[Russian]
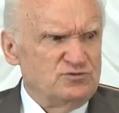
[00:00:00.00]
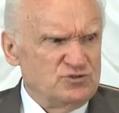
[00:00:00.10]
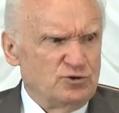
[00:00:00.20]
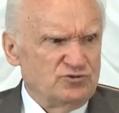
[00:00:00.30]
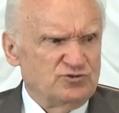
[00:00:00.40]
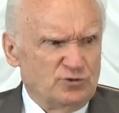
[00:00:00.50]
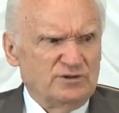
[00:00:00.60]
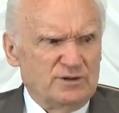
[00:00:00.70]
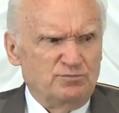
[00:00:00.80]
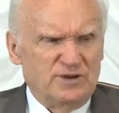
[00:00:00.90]
и все, что
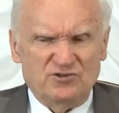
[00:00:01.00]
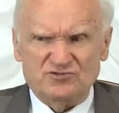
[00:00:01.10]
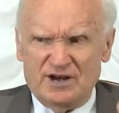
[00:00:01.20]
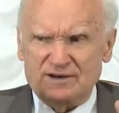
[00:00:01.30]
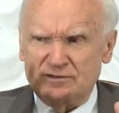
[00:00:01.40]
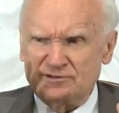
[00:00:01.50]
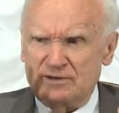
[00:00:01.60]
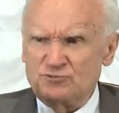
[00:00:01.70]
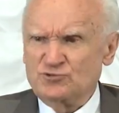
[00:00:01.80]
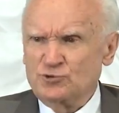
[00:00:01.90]
она пережарила
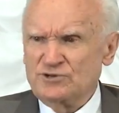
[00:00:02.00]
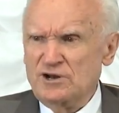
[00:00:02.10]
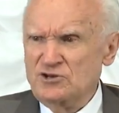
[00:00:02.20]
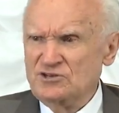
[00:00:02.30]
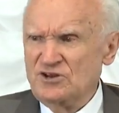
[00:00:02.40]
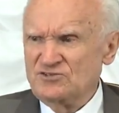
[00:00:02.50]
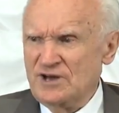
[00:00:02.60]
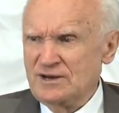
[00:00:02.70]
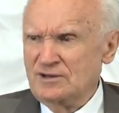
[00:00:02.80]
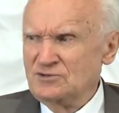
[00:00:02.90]
там что-то, или не
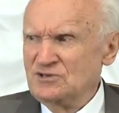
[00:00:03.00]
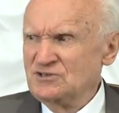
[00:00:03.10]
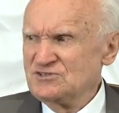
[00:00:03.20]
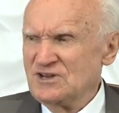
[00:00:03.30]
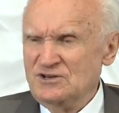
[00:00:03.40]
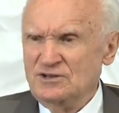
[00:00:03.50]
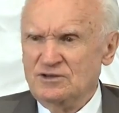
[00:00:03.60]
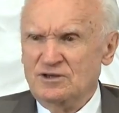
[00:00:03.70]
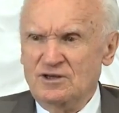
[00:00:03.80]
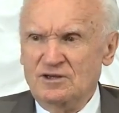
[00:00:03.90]
дожарила, не
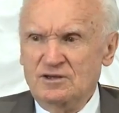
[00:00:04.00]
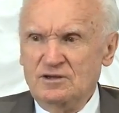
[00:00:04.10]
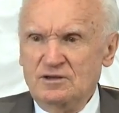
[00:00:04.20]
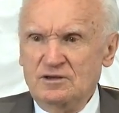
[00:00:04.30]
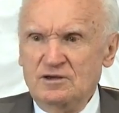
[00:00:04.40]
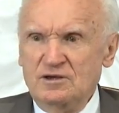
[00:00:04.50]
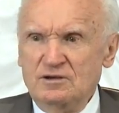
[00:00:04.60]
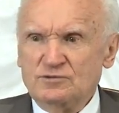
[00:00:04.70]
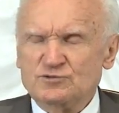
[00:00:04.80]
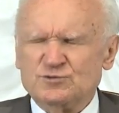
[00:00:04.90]
досолила,
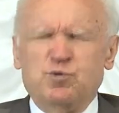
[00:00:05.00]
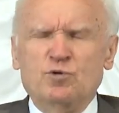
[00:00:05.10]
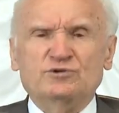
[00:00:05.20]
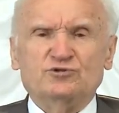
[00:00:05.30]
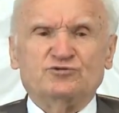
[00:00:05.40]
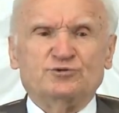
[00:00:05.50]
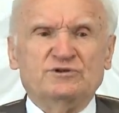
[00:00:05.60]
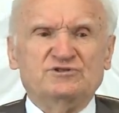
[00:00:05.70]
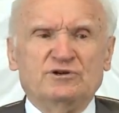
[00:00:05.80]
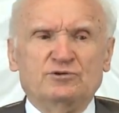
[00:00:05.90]
то вспомнил, что
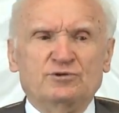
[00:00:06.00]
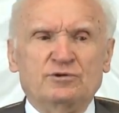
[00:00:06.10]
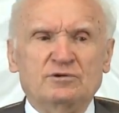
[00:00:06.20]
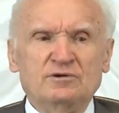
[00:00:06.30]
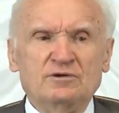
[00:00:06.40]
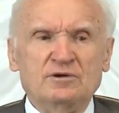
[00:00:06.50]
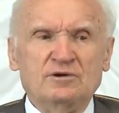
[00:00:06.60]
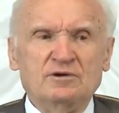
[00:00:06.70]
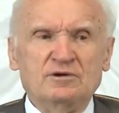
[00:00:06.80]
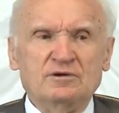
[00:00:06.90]
я делаю.
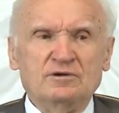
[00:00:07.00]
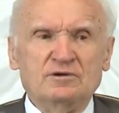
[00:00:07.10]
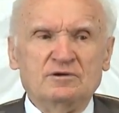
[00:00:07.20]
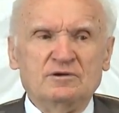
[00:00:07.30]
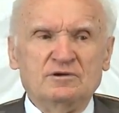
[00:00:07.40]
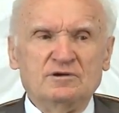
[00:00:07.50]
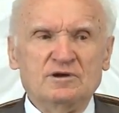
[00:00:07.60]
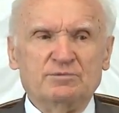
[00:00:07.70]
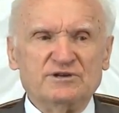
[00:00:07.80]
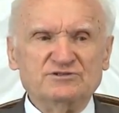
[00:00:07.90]

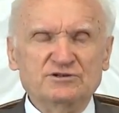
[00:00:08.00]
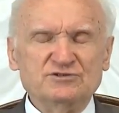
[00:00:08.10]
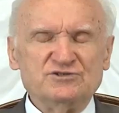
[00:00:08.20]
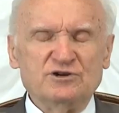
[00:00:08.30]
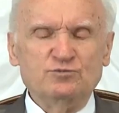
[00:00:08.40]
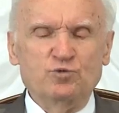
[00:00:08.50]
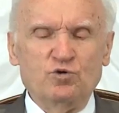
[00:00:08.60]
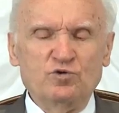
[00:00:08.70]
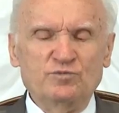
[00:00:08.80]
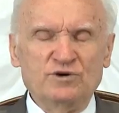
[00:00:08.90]
И обратился к
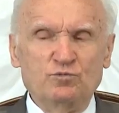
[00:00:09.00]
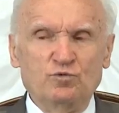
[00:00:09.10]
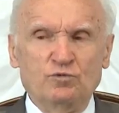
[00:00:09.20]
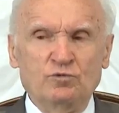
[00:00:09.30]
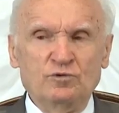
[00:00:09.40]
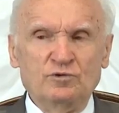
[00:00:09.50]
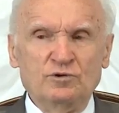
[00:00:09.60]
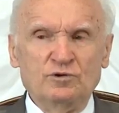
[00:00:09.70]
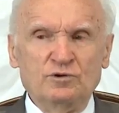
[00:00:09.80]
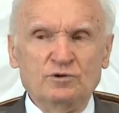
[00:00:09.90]
Богу моему.
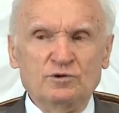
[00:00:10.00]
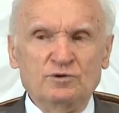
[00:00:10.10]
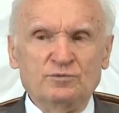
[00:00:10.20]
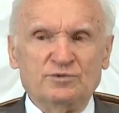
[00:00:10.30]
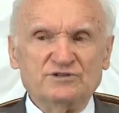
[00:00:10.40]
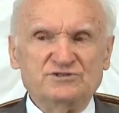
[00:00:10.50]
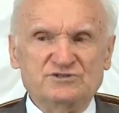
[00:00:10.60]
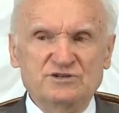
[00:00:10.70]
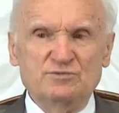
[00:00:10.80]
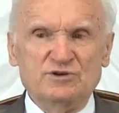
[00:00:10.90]

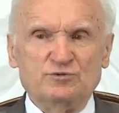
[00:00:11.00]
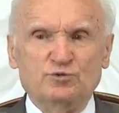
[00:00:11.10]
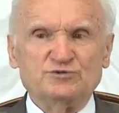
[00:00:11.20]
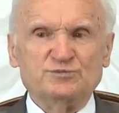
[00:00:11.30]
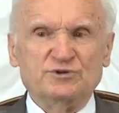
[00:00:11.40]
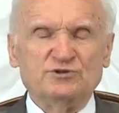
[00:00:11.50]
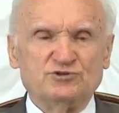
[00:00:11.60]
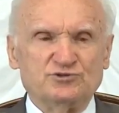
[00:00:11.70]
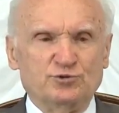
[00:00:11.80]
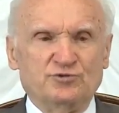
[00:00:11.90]
«Прости меня, Господи, да
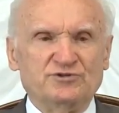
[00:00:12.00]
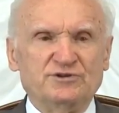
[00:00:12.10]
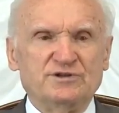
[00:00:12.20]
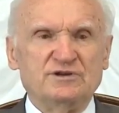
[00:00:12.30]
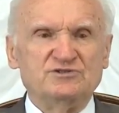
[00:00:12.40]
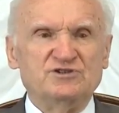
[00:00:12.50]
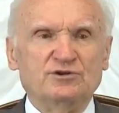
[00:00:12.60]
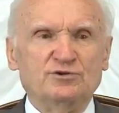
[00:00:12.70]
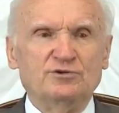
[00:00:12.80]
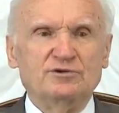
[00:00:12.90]
что же это я
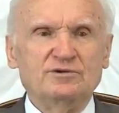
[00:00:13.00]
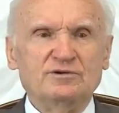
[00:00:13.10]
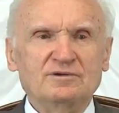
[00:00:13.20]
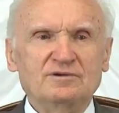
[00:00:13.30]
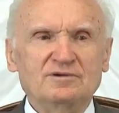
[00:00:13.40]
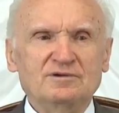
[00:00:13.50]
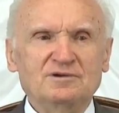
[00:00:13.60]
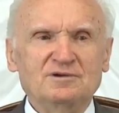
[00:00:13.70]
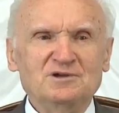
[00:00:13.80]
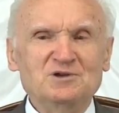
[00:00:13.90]
делаю?»
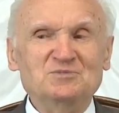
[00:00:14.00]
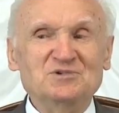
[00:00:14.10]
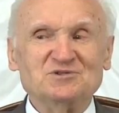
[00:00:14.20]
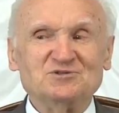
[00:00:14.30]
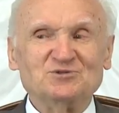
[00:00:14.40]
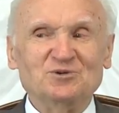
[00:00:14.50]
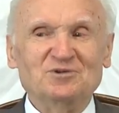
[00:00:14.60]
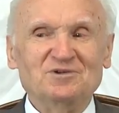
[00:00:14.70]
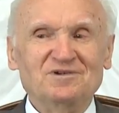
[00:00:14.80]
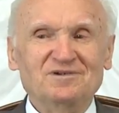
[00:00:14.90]
И пишет
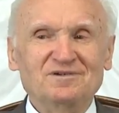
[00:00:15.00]
что –